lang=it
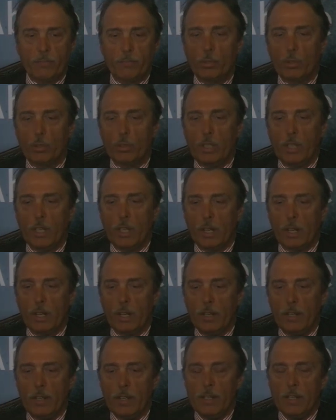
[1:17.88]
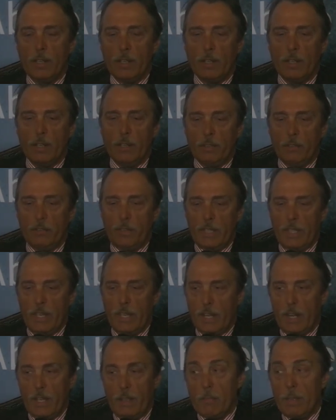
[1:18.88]
poter eh,
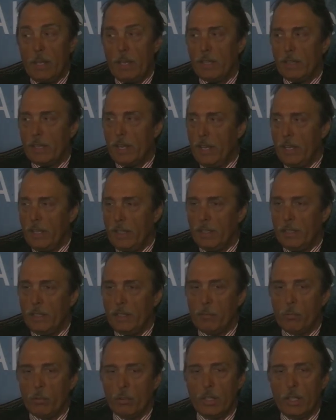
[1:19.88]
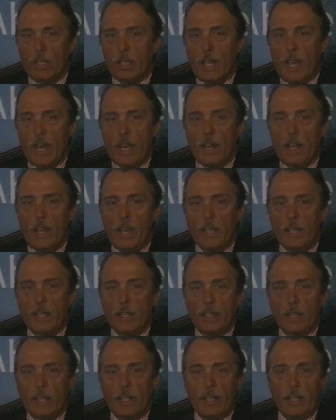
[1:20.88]
vedere i megatrend e poter dare
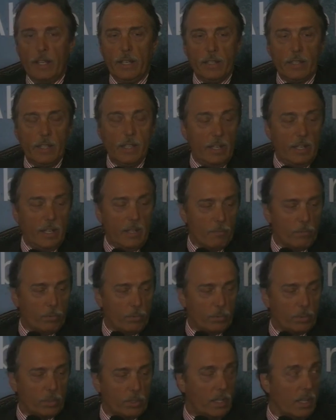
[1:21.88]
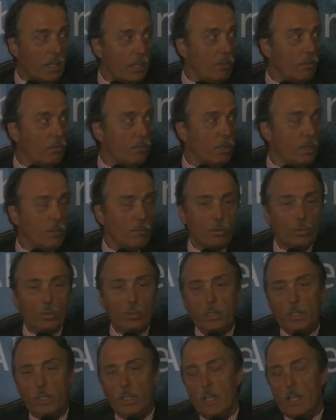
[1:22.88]
anche delle, degli input e dei
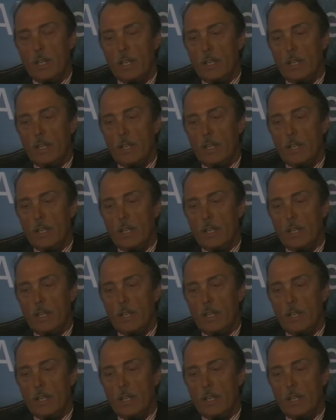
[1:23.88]
contributi